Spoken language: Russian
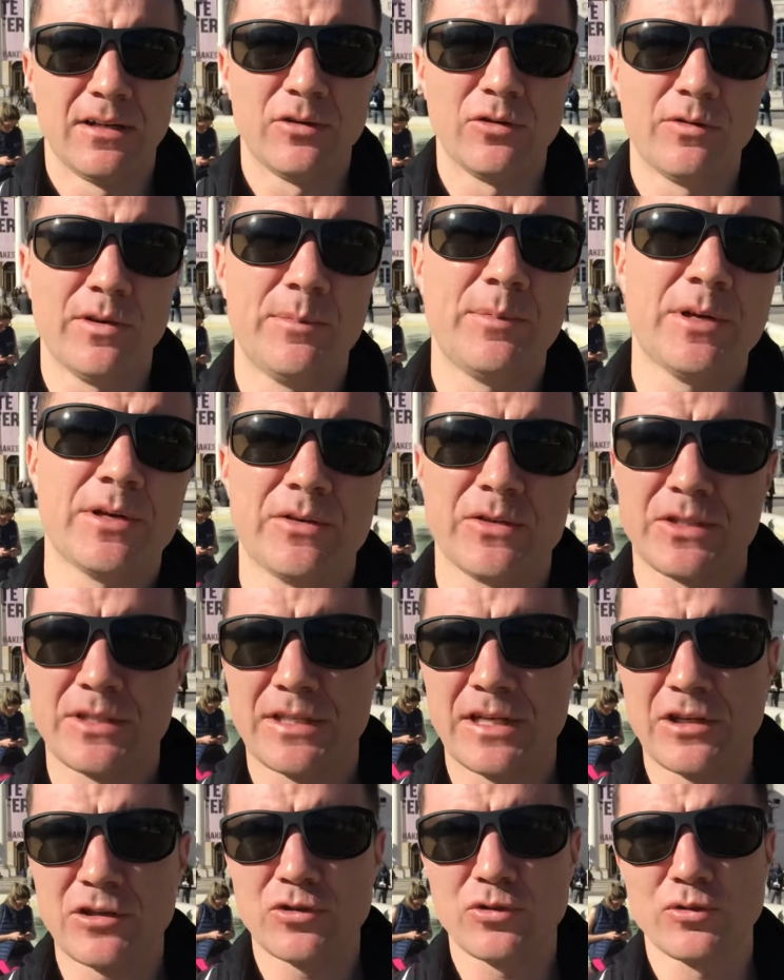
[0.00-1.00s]
Ну, во-первых,
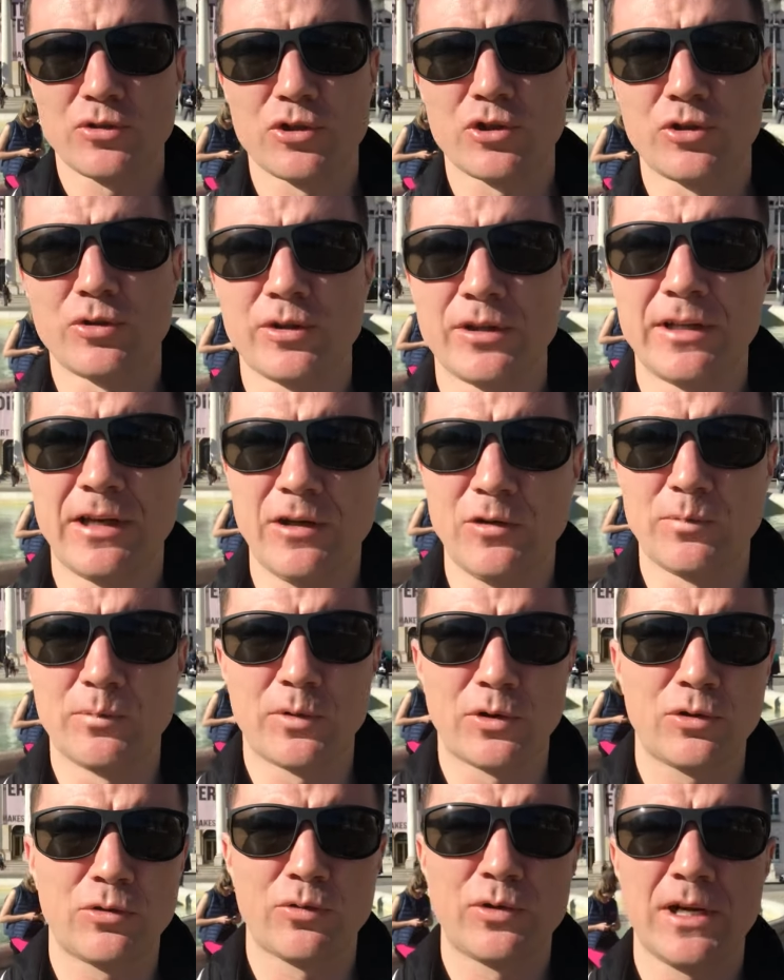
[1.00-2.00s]
скажу, что дает
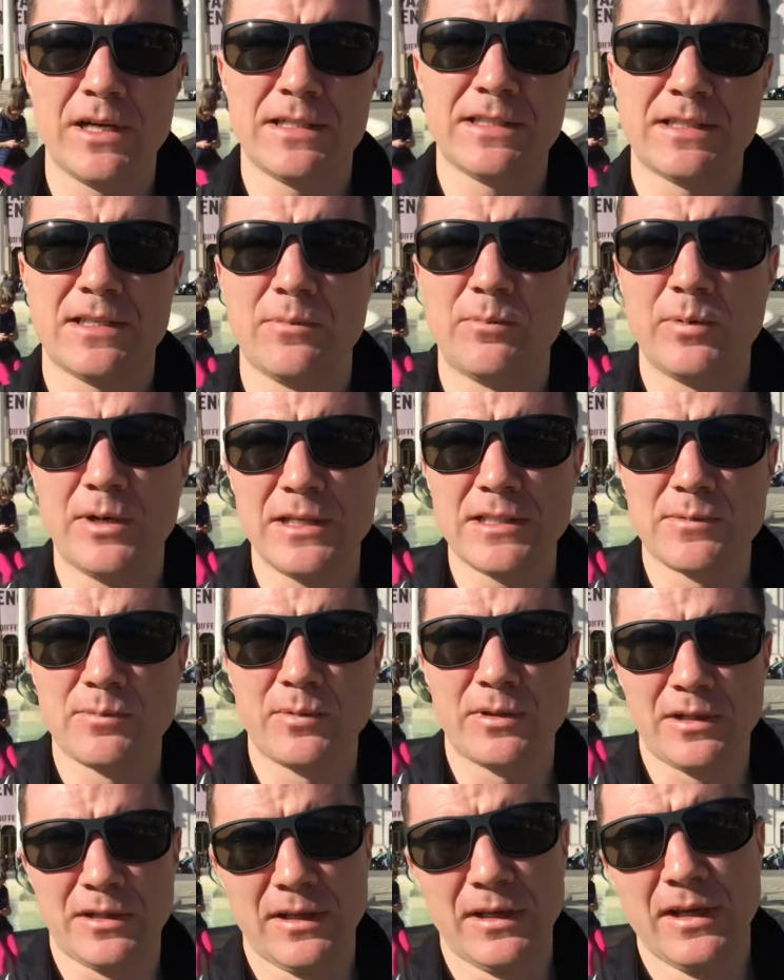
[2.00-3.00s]
португальский
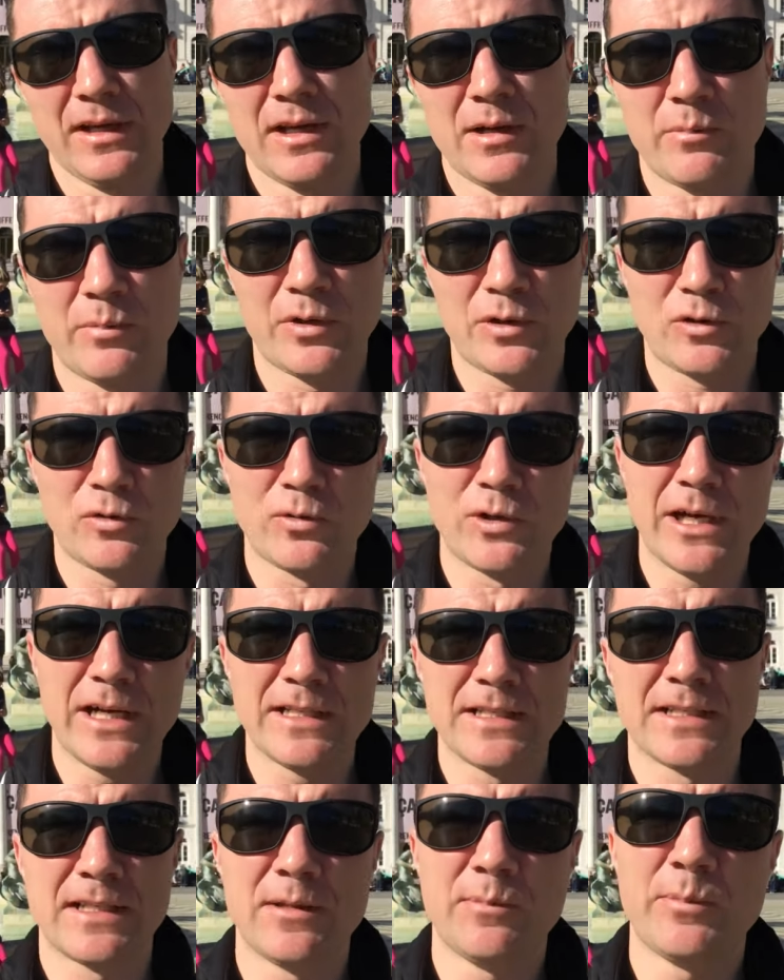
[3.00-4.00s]
паспорт
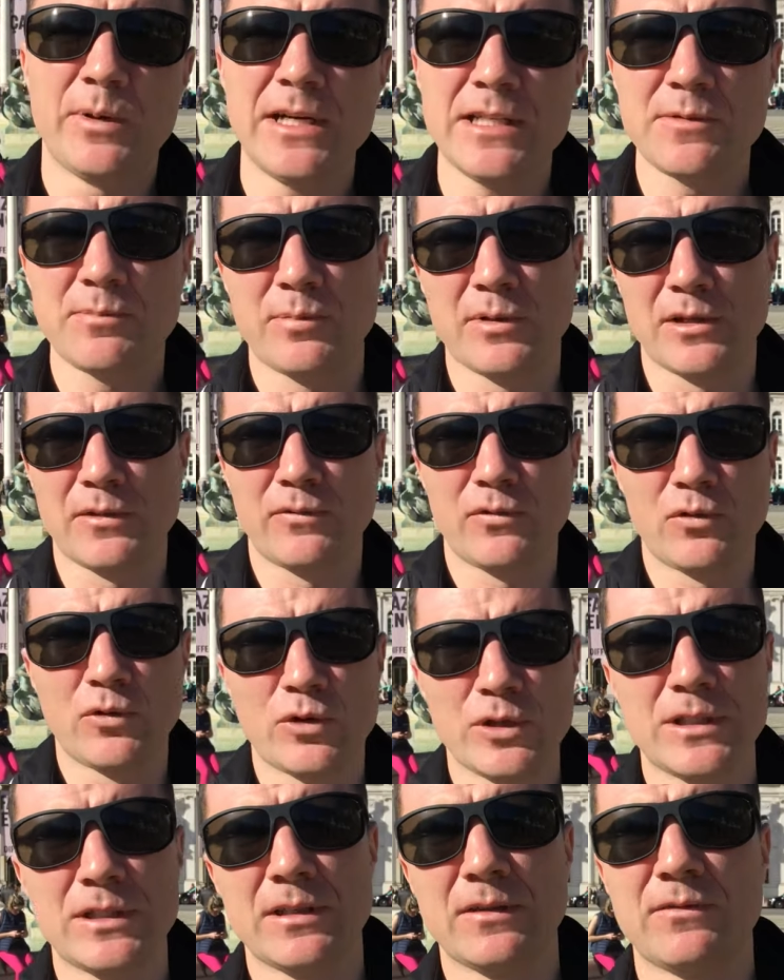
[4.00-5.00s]
Португальский паспорт
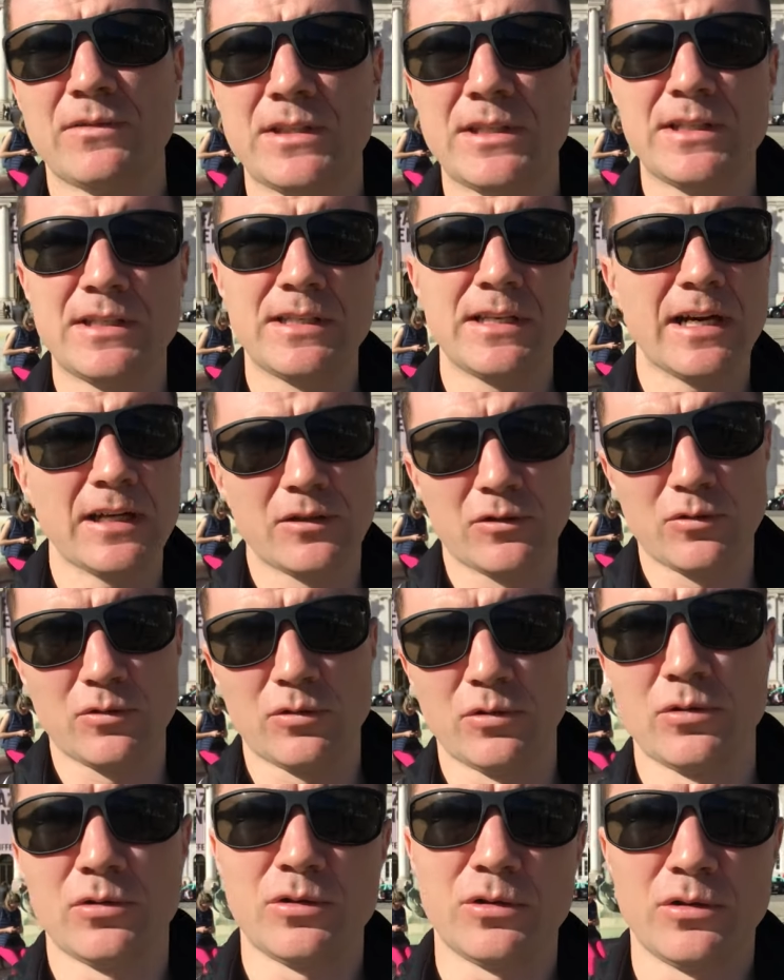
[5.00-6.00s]
входит в
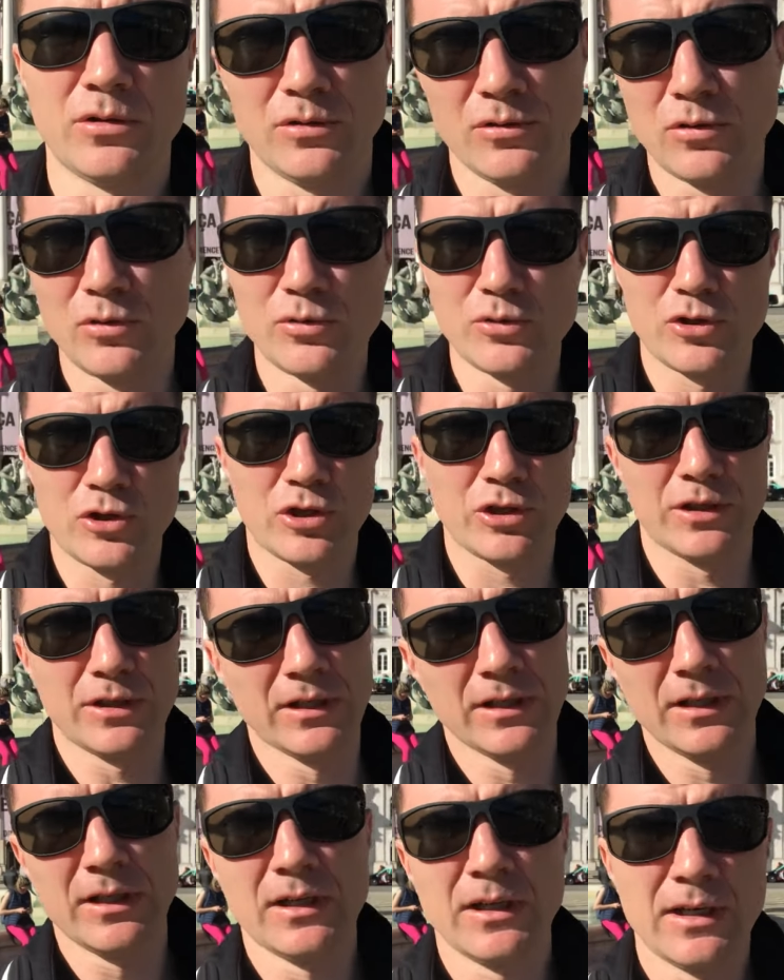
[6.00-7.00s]
десятку лучших,
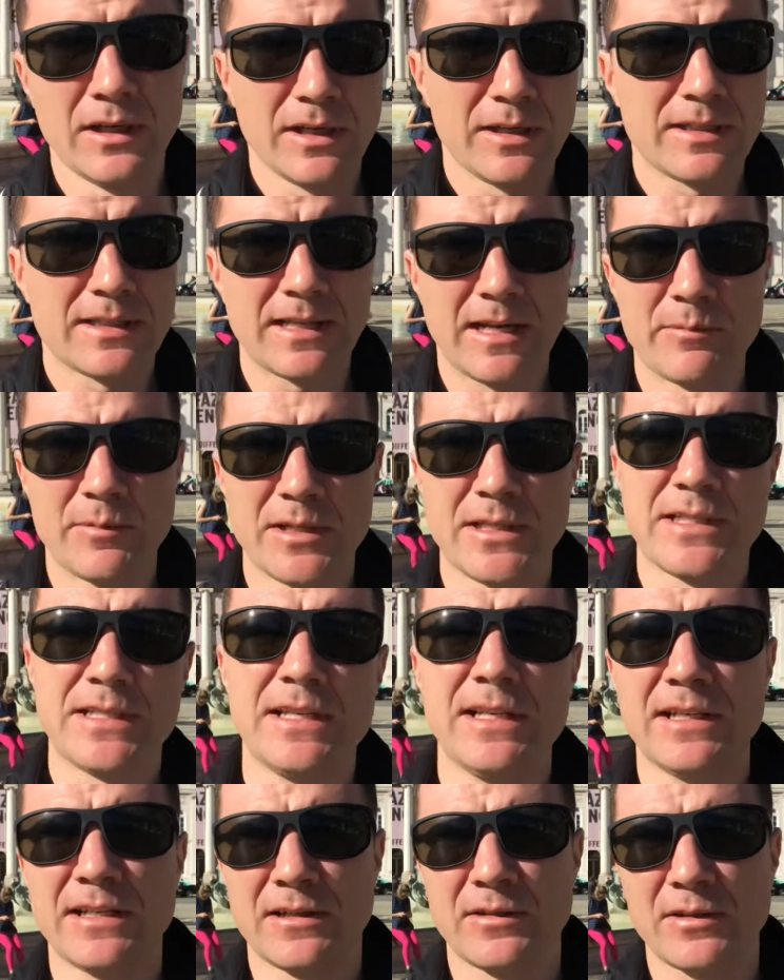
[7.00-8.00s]
самых
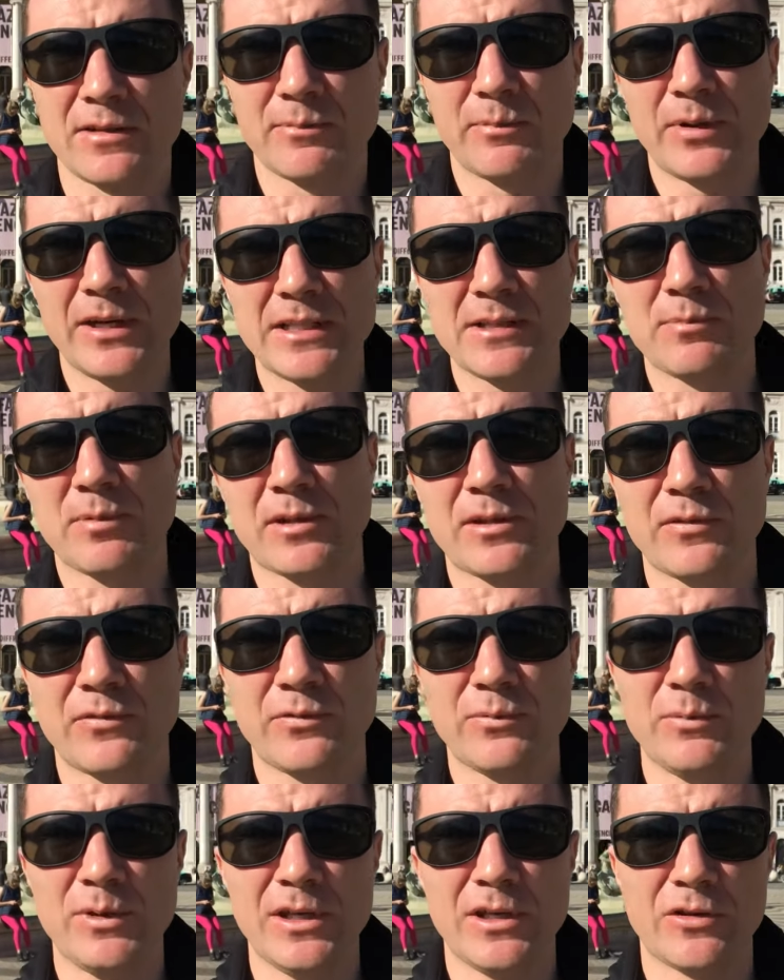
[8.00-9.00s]
сильных
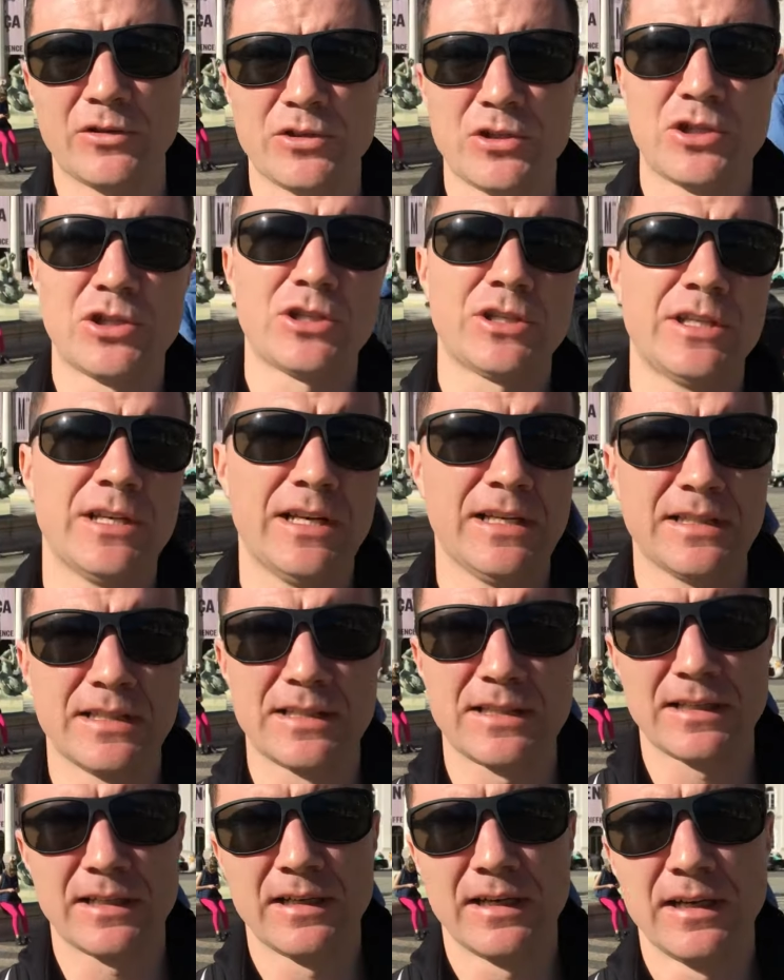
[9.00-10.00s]
паспортов в мире, он
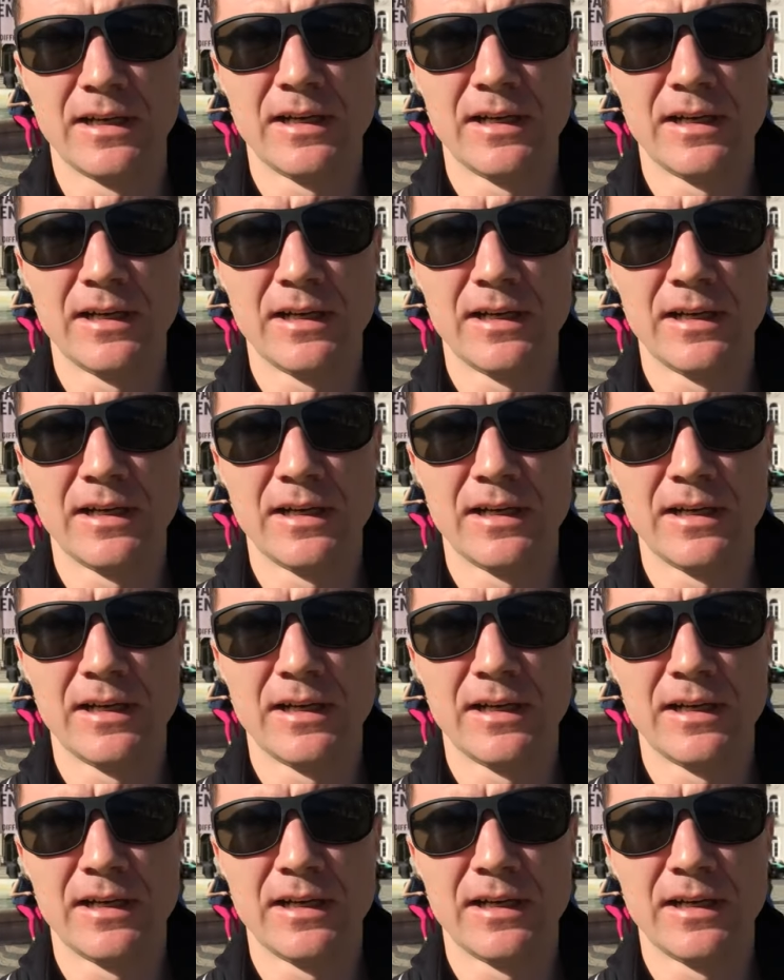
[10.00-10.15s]
считается